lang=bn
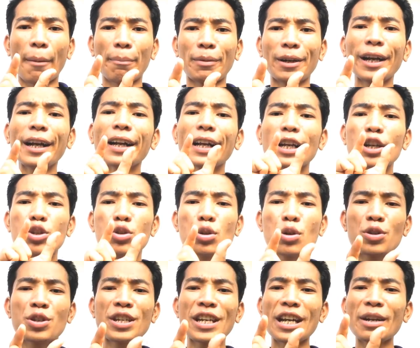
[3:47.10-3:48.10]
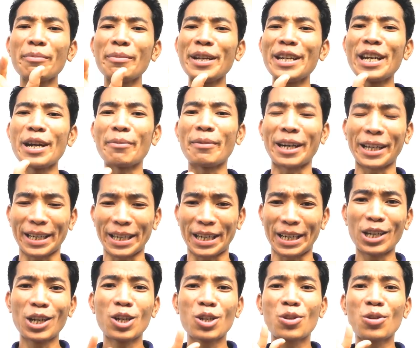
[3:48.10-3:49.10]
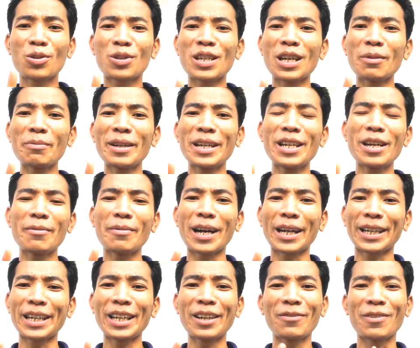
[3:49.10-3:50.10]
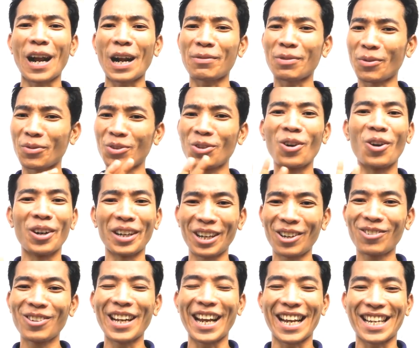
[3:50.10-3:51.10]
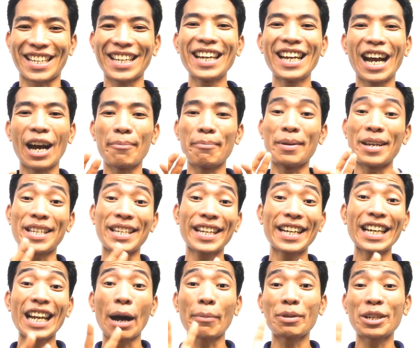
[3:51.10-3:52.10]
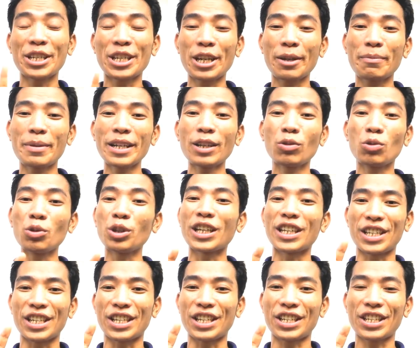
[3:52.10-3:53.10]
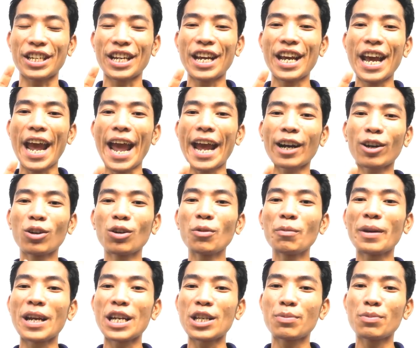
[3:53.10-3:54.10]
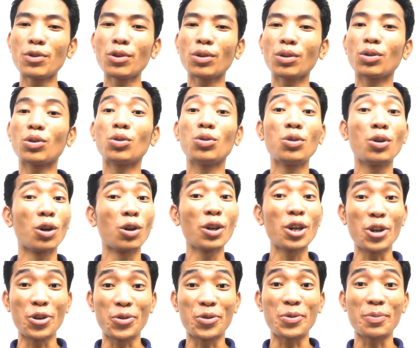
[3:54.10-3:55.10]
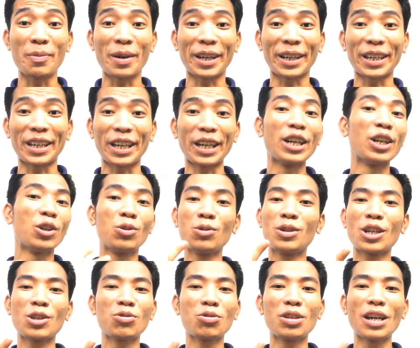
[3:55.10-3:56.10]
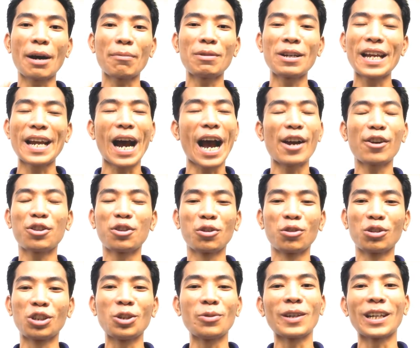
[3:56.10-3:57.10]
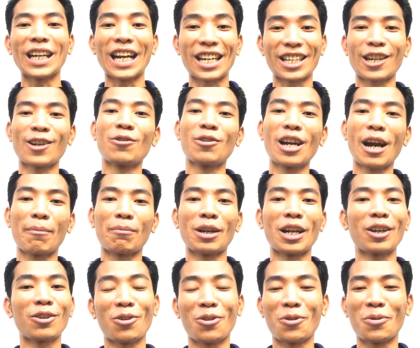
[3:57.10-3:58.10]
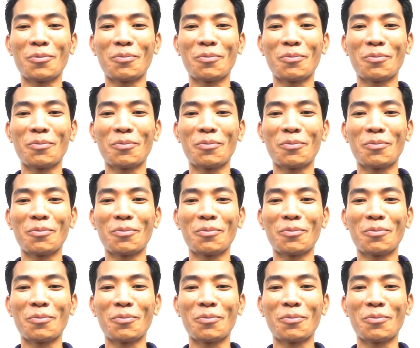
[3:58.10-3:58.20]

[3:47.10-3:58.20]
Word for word: আপনার সোশ্যাল মিডিয়া মার্কেটিং সোশ্যাল মিডিয়া মার্কেটিং প্ল্যাটফর্ম তো অনেকগুলোই আছে বেসিক্যালি আপনি শিখবেন দুইটা জিনিস এক হলো ফেসবুক দুই হলো ইউটিউব মার্কেটিং দুইটা যদি আপনি আয়ত্ত করতে পারেন আশা করি আপনার